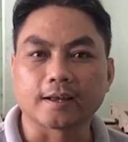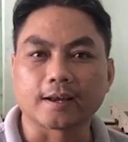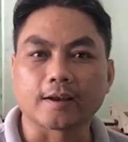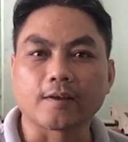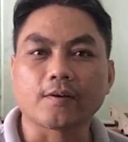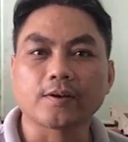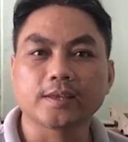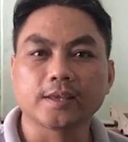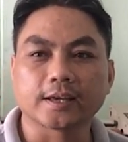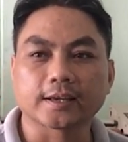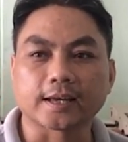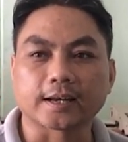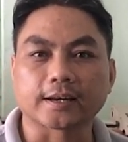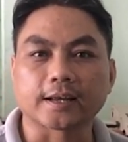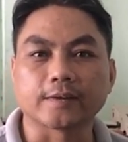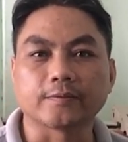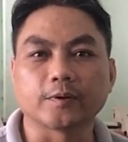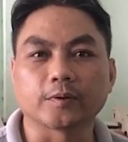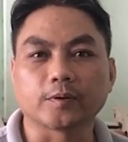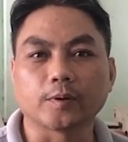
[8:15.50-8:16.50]
nói về ngành
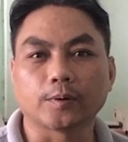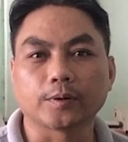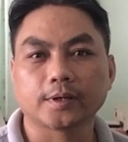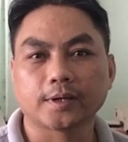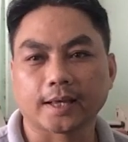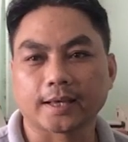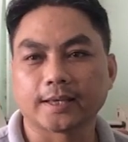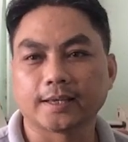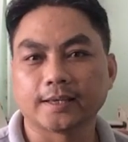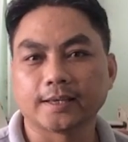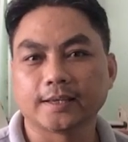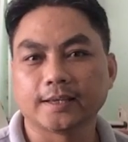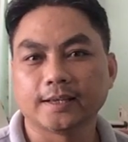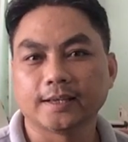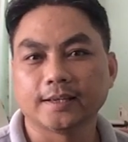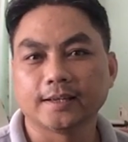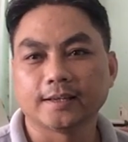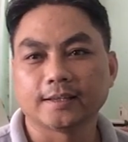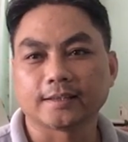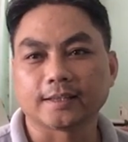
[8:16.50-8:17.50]
nghề photo thế này.
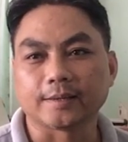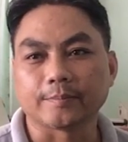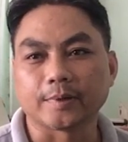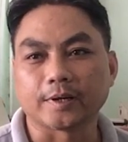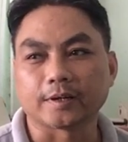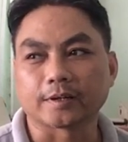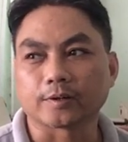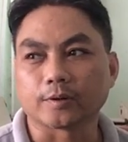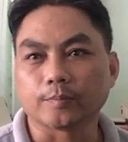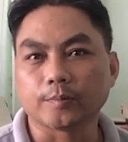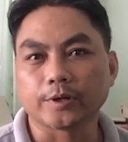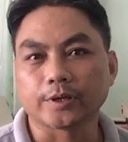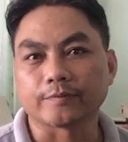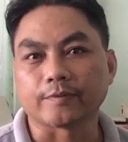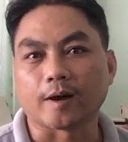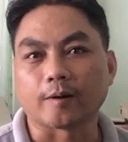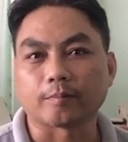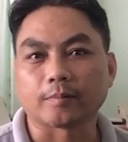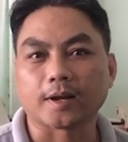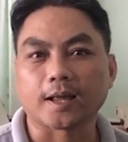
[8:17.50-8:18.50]
Thì mình cũng hy
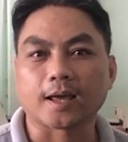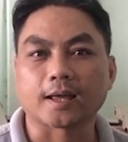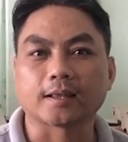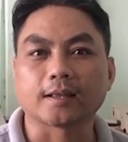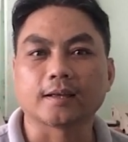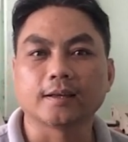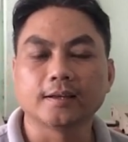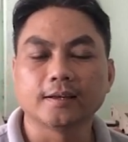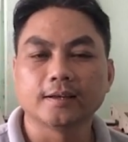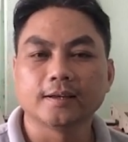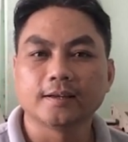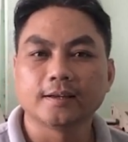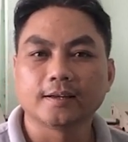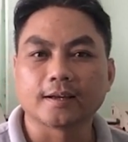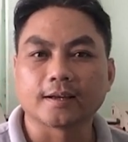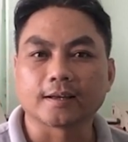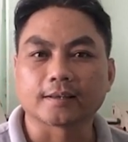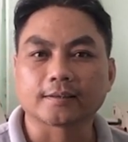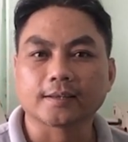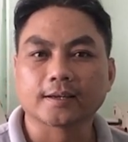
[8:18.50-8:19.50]
vọng là
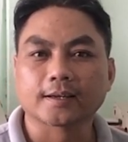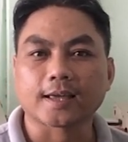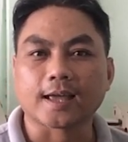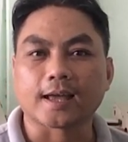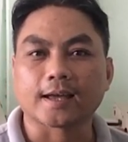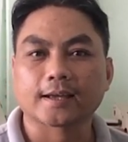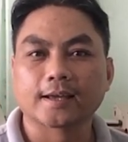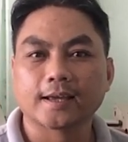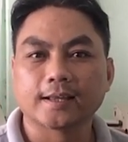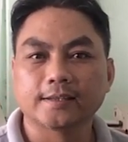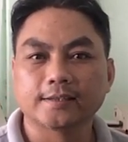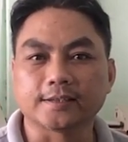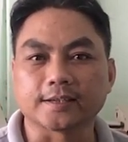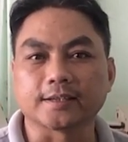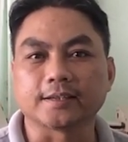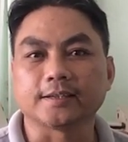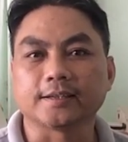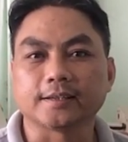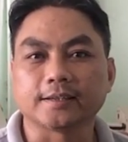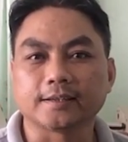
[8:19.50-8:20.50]
tất cả các anh
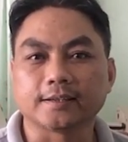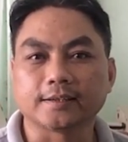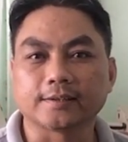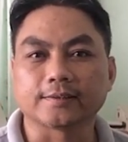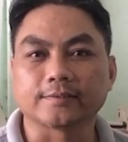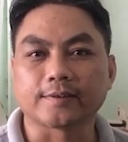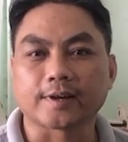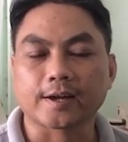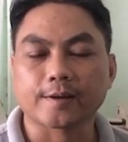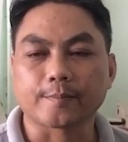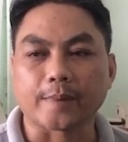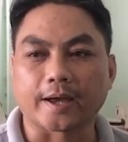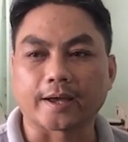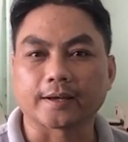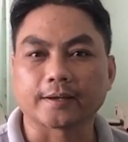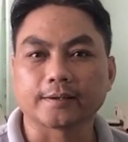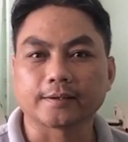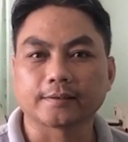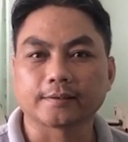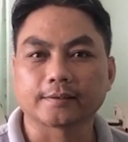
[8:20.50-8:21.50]
chị và các bạn,
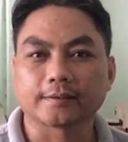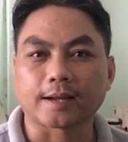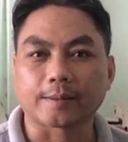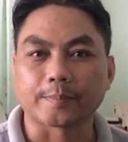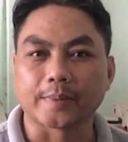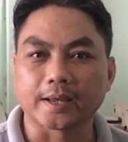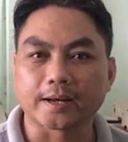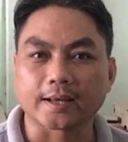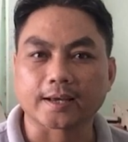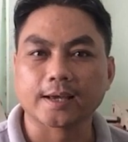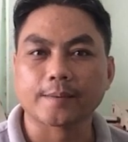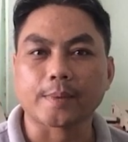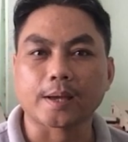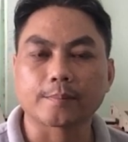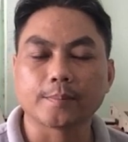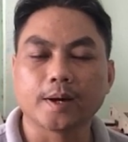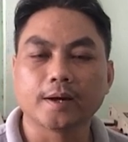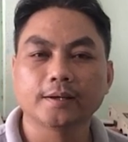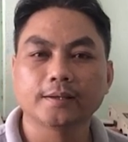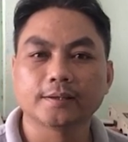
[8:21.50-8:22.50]
đặc biệt là các
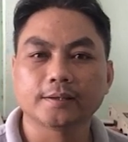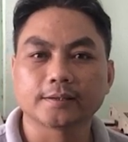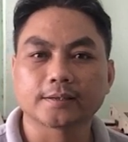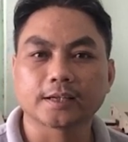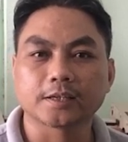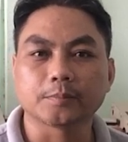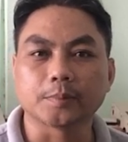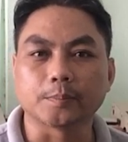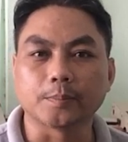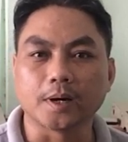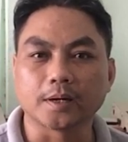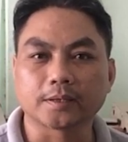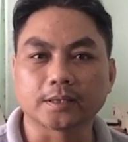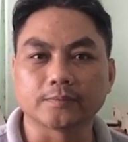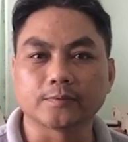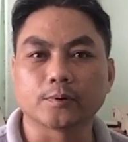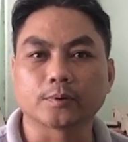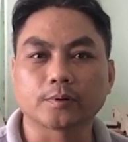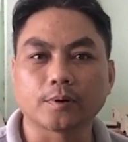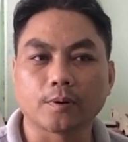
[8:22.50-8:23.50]
bạn mới khi mà mở
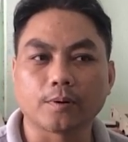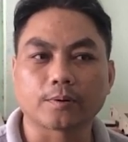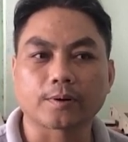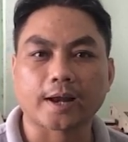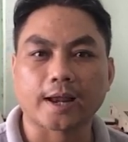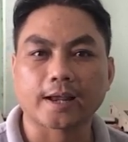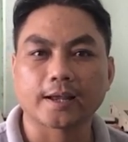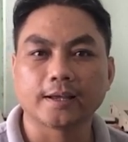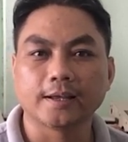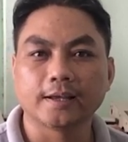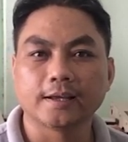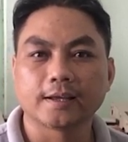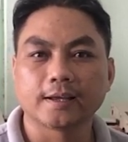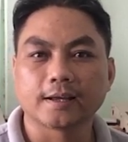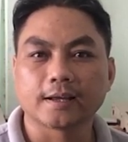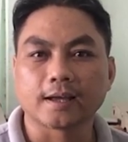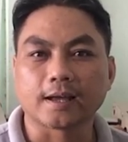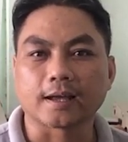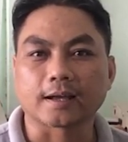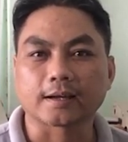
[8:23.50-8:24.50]
tiệm photo ra,
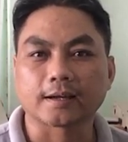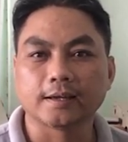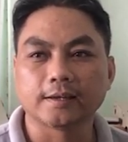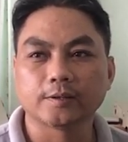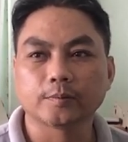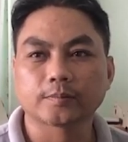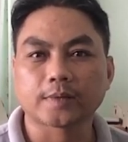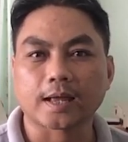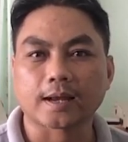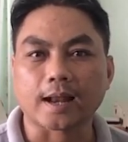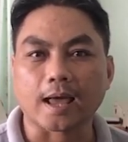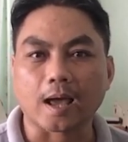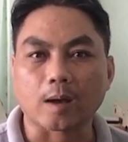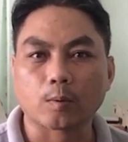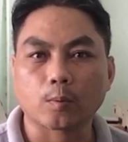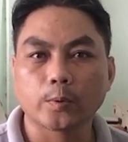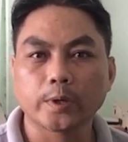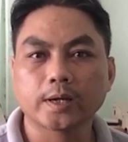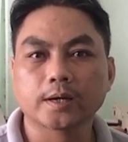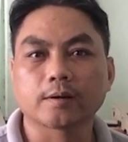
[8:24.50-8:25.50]
khi chúng ta đã
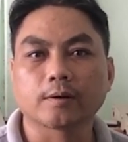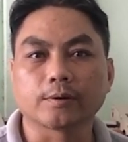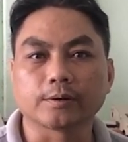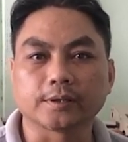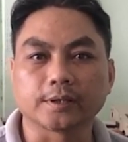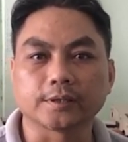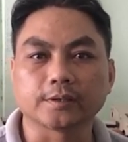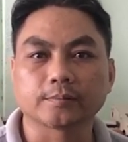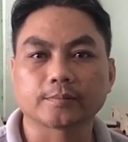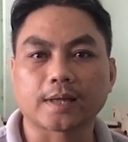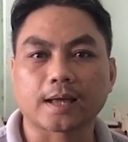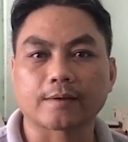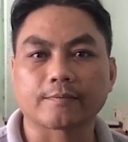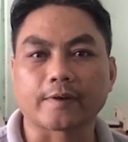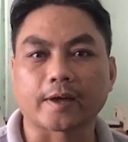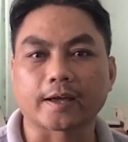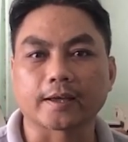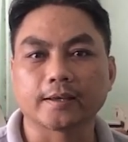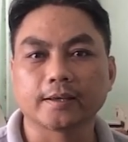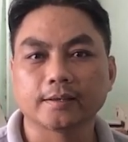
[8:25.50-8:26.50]
quyết rồi thì chúng ta
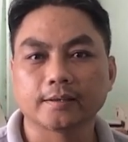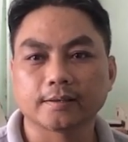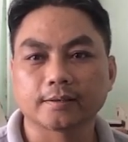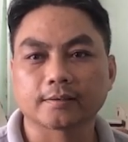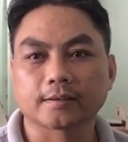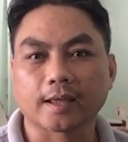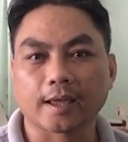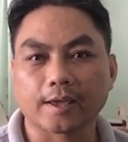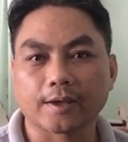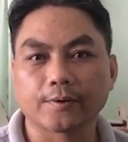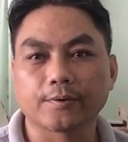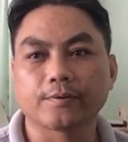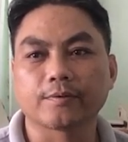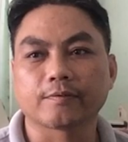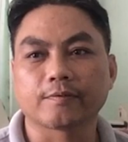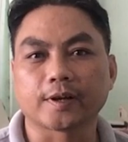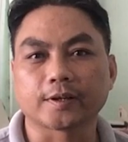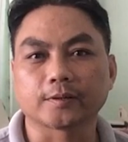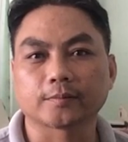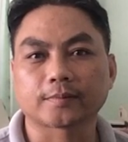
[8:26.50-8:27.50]
phải theo
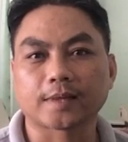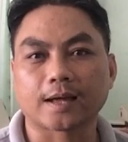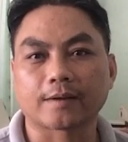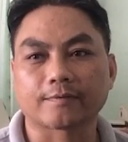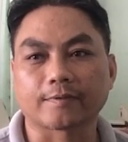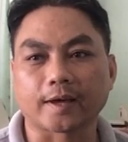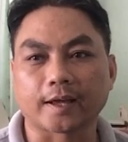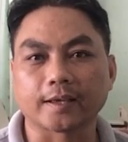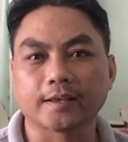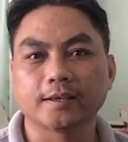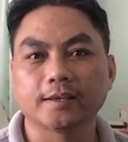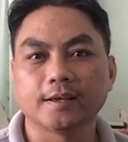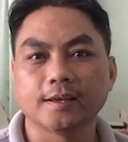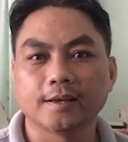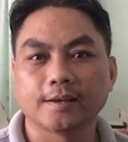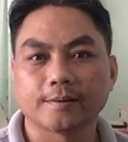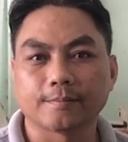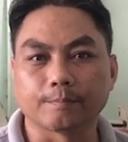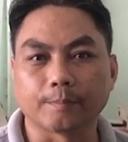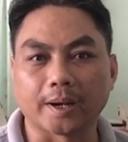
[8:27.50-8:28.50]
và chúng ta phải
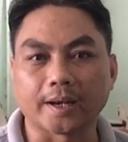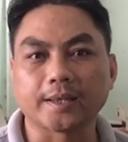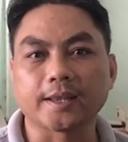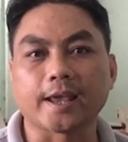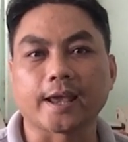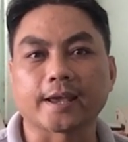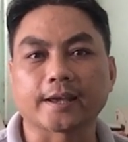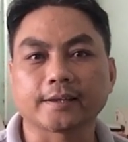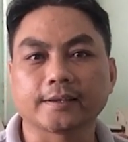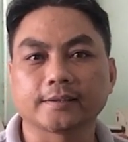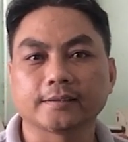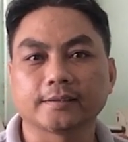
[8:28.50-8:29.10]
mạnh dạn